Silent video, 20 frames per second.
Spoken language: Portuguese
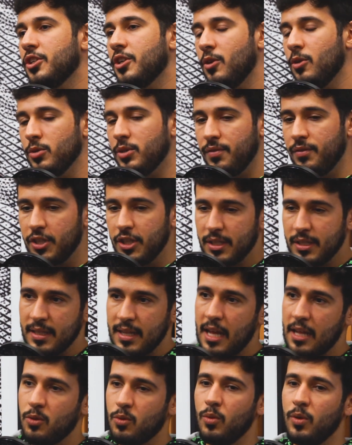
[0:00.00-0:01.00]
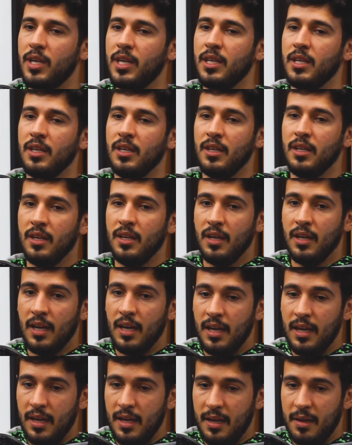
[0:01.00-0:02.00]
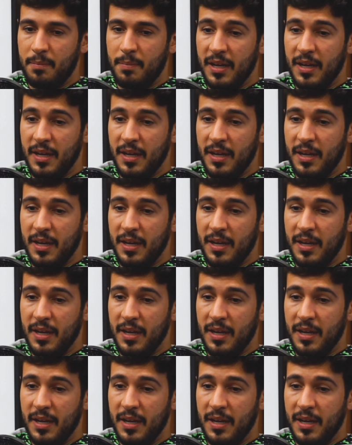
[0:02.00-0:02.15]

a gente criou o serviço de assinatura uh,